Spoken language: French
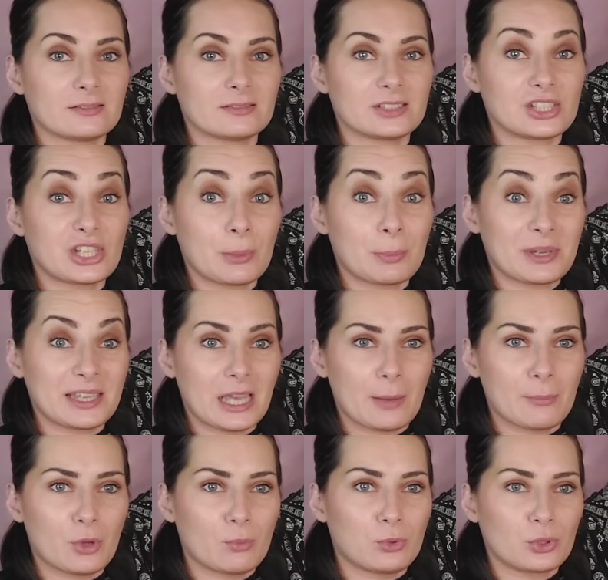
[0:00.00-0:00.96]
J'ai pris un
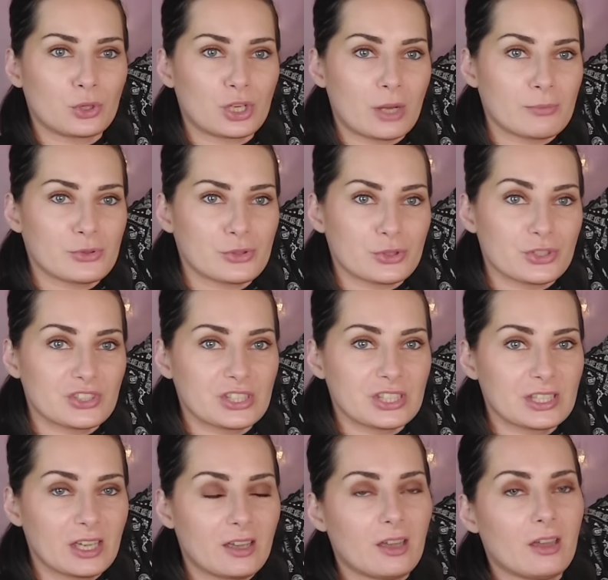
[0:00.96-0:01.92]
meuble comme
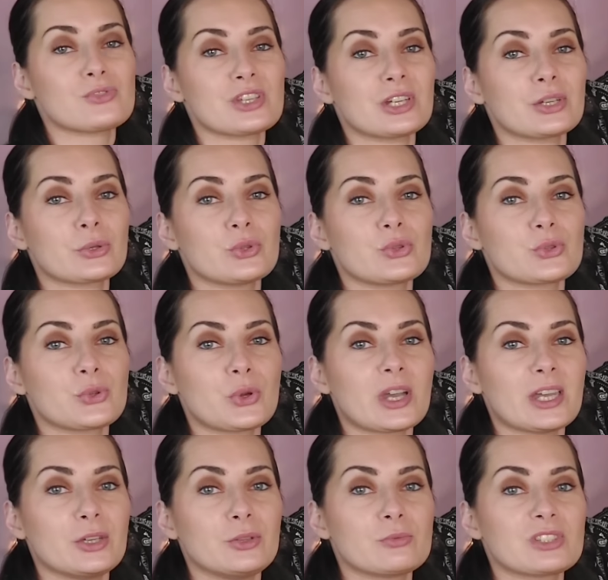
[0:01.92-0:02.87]
ceci. Je vous
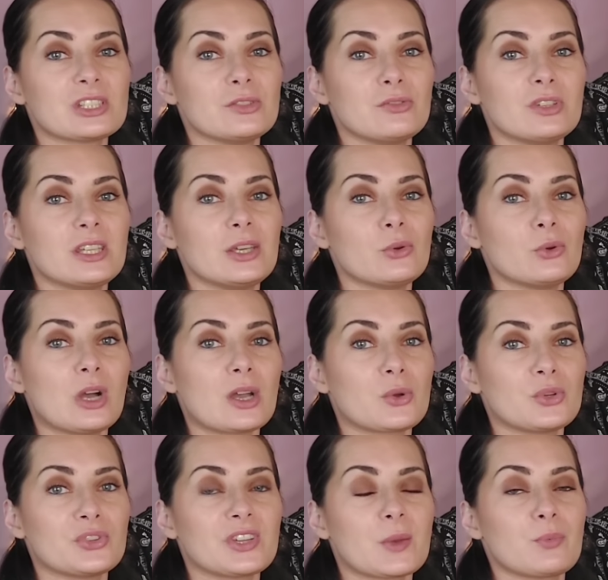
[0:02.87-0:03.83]
incrusterai une petite vidéo à
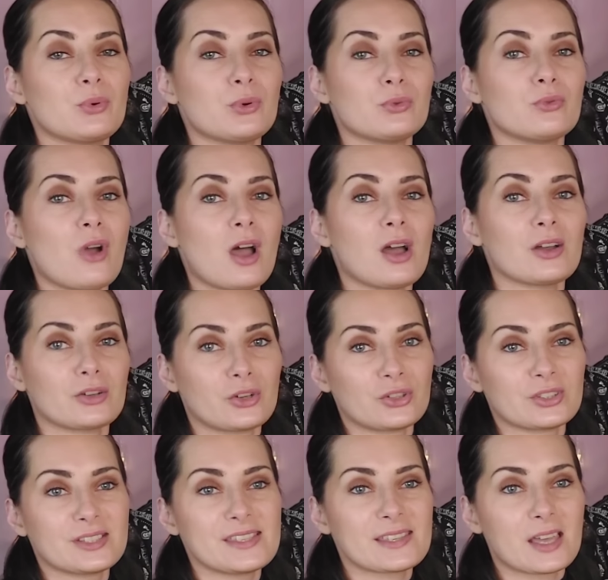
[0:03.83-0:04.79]
côté pour voir
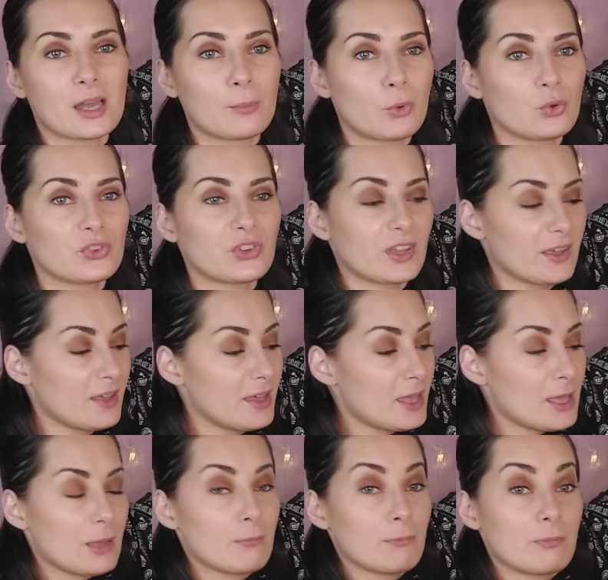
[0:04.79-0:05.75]
quand il sera monté.
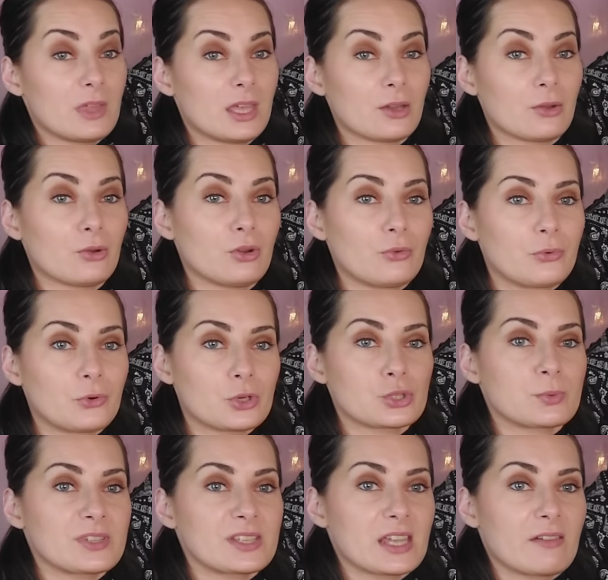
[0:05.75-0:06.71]
Mais euh,
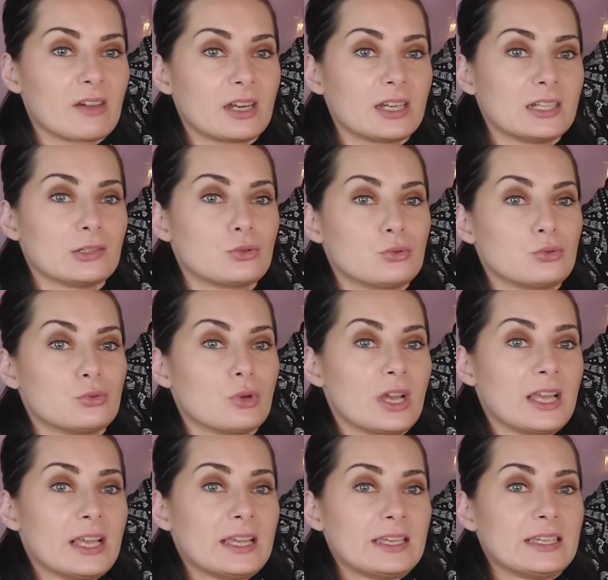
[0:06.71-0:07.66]
franchement, ça va aller le coup.
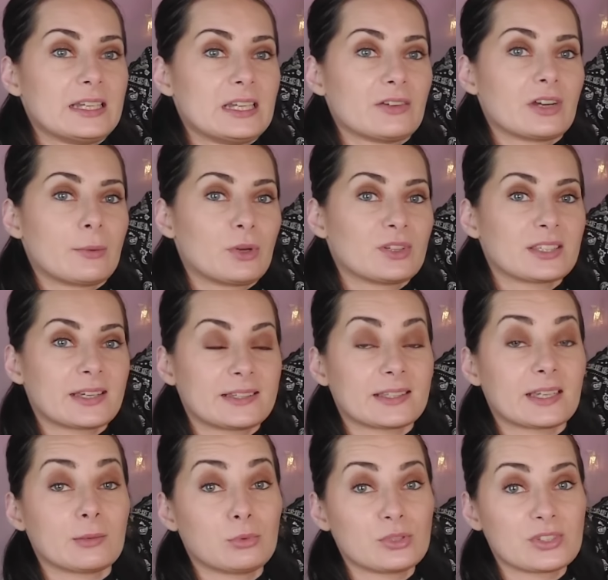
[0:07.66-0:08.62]
Il est vraiment très
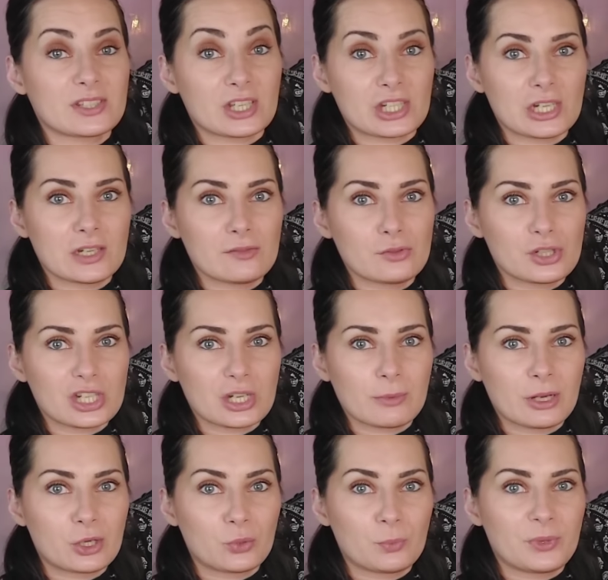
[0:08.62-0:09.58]
très beau. Ça, je l'ai vu chez
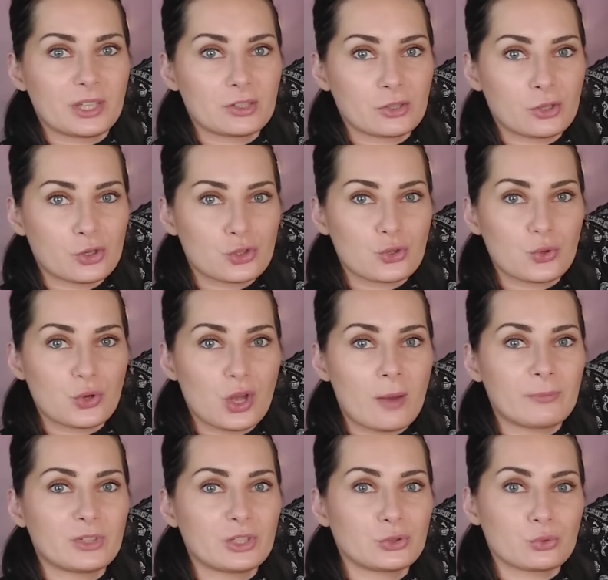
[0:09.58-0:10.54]
ma copine quand je lui ai
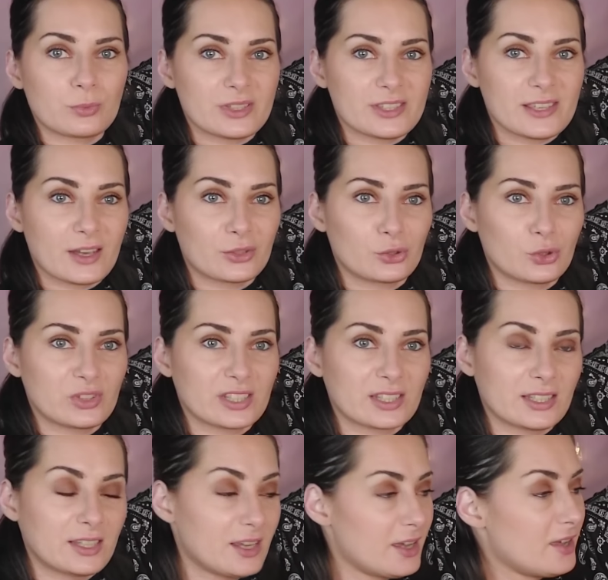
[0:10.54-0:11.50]
amené tous mes sacs de
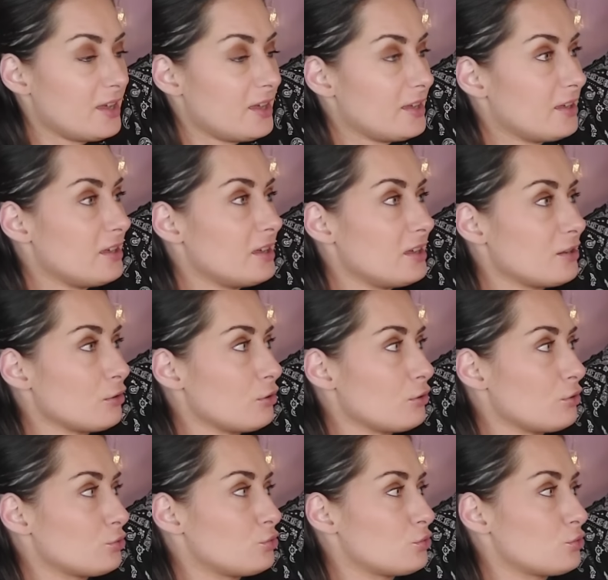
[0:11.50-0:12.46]
tri. Et
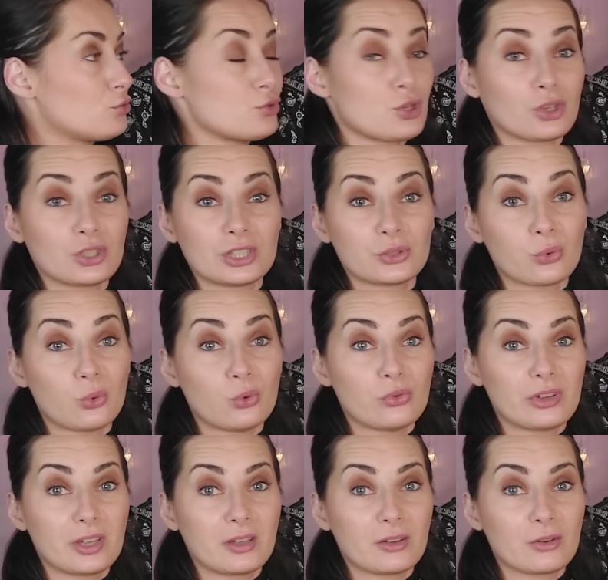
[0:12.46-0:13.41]
euh, du coup, j'en ai
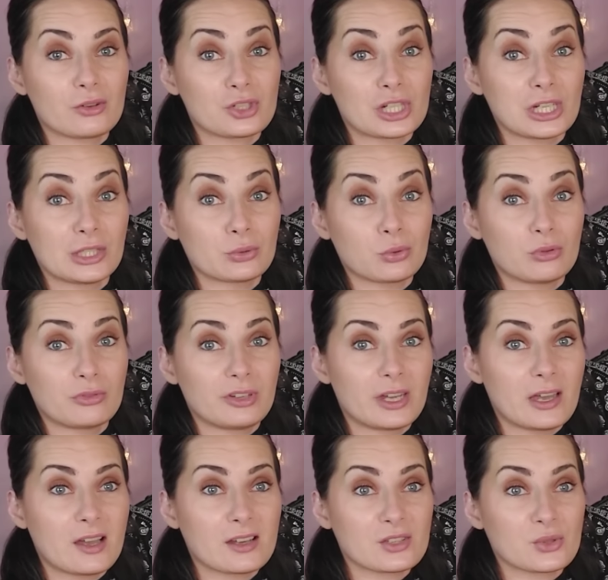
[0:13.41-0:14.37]
trouvé, euh, je l'ai trouvé
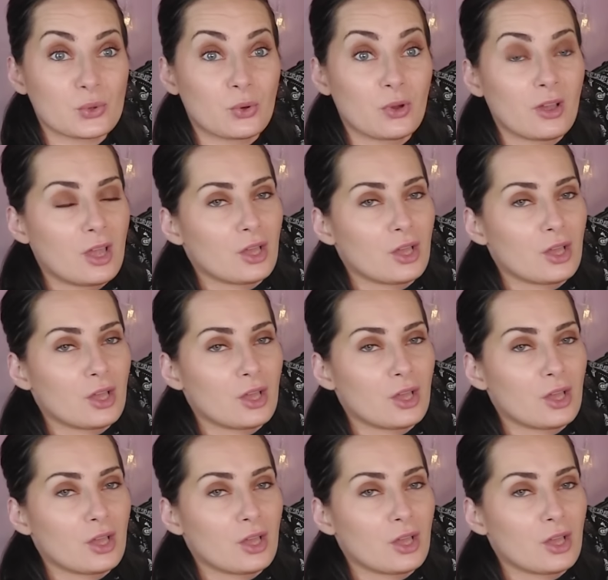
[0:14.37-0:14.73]
à Action.